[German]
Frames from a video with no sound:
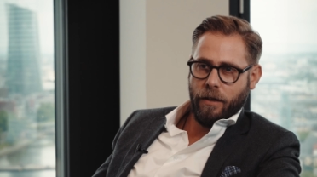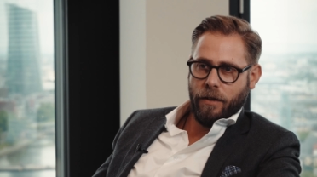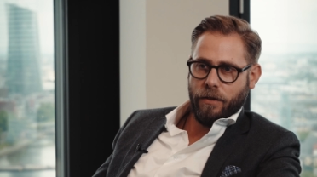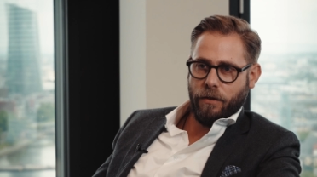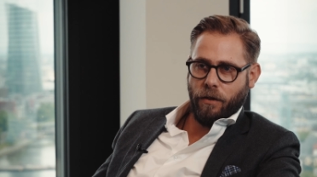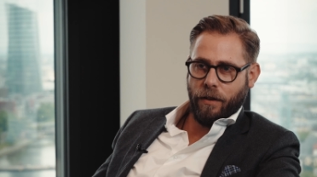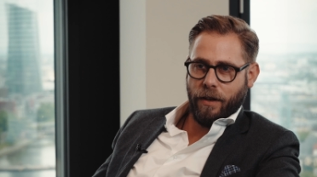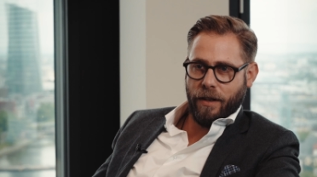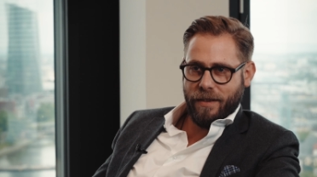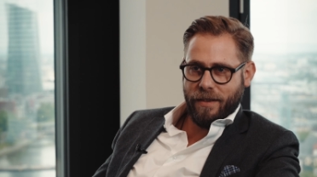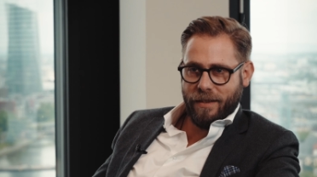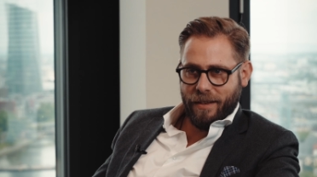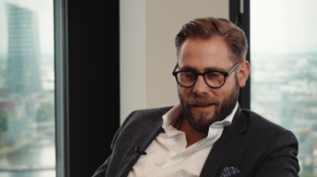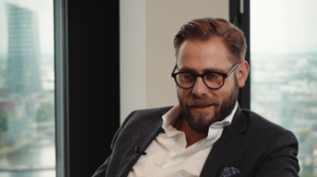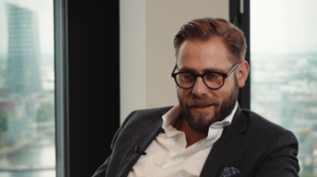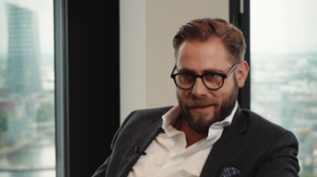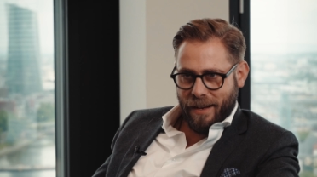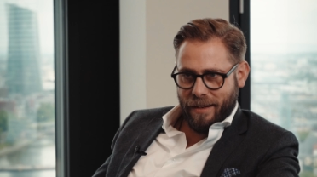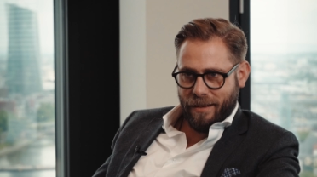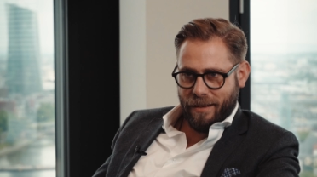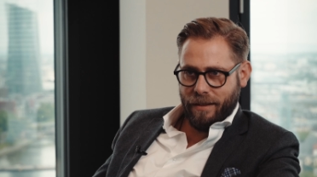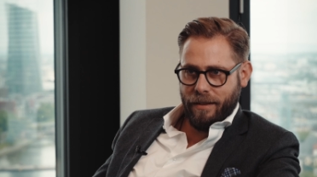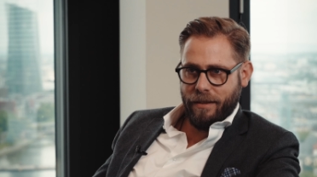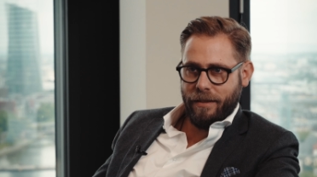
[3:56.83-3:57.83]
sondern dass sie
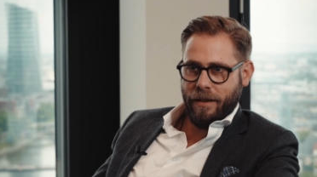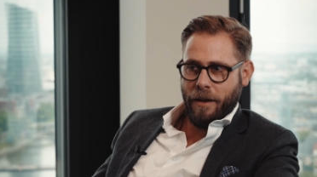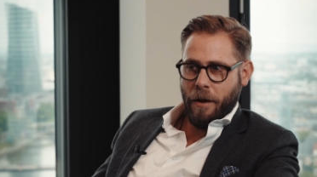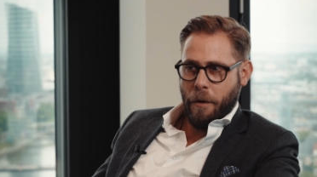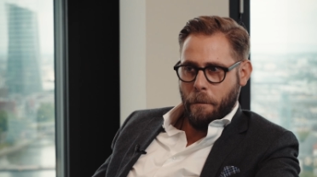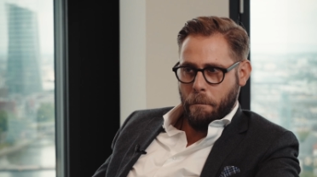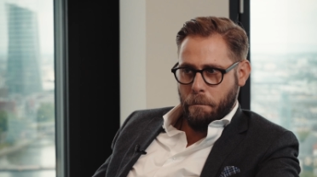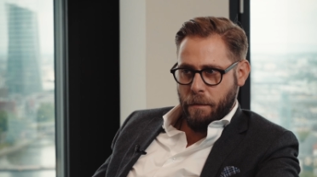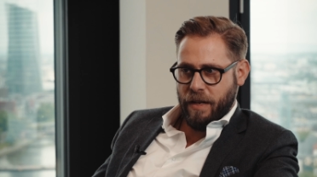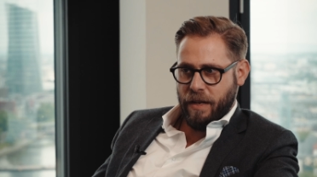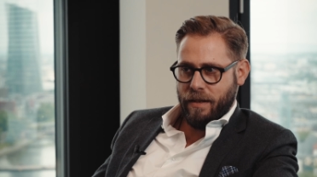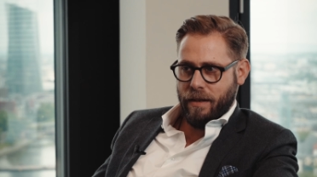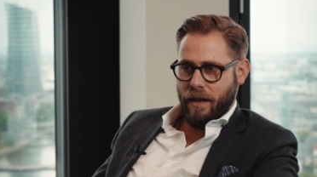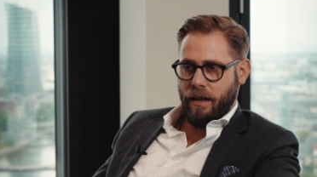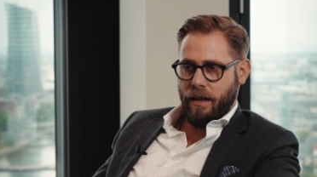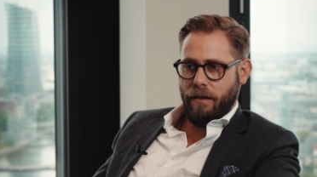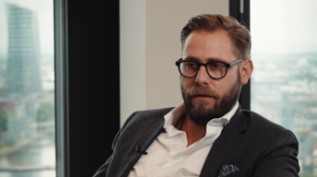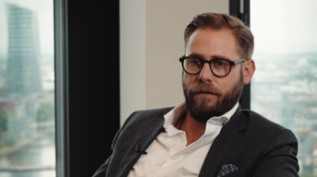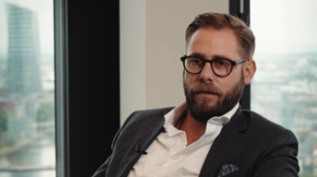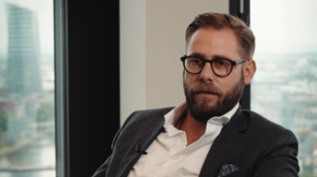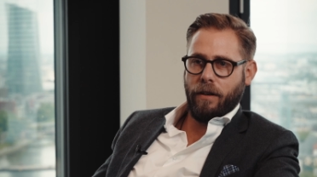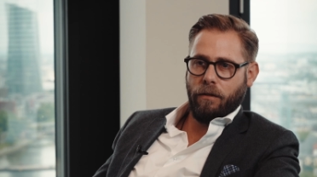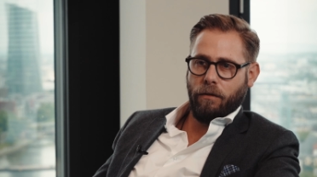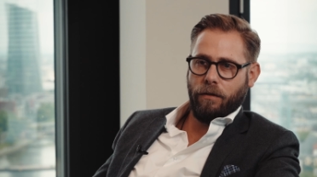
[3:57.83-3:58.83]
tatsächlich
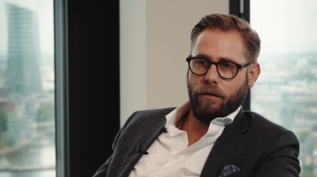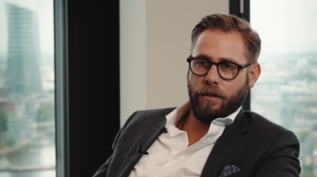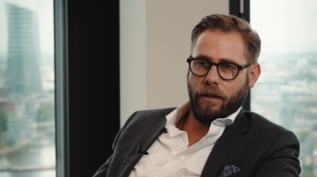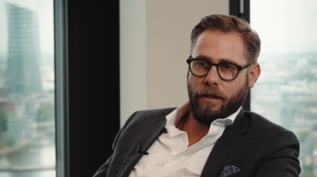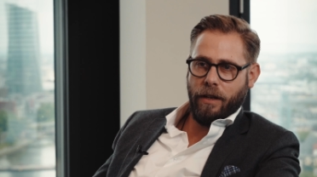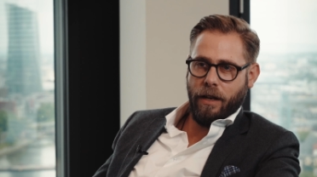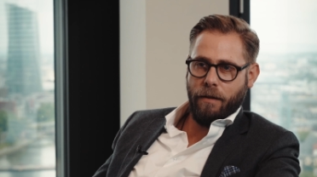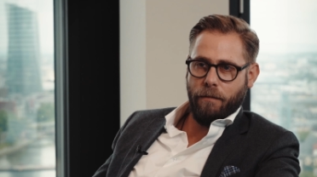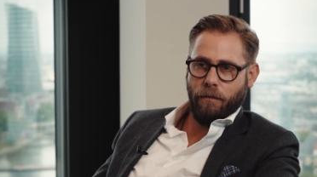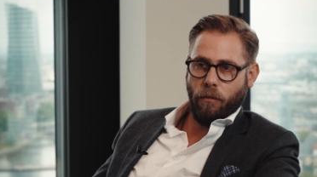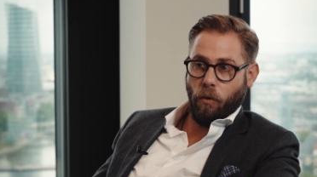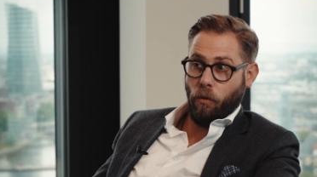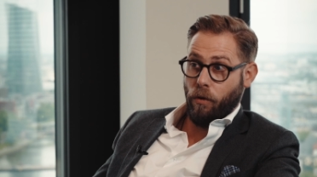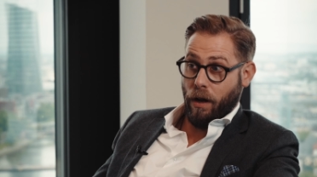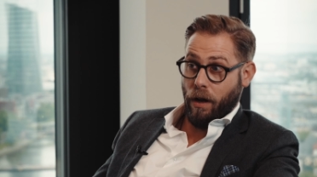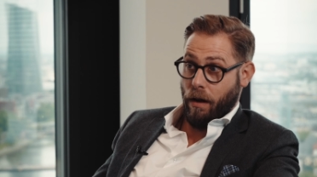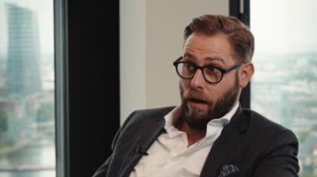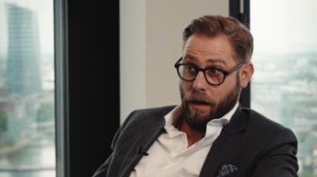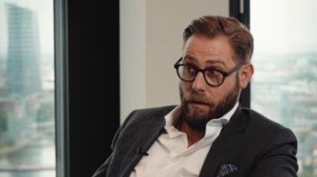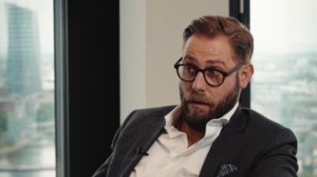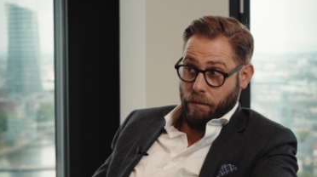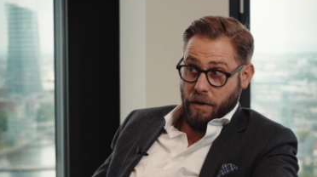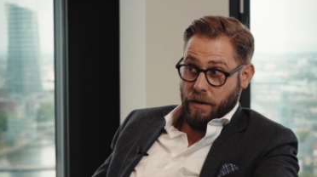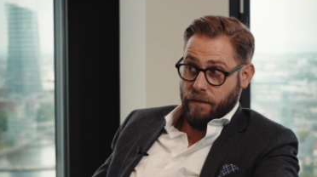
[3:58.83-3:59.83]
mithelfen, ein Unternehmen oder einen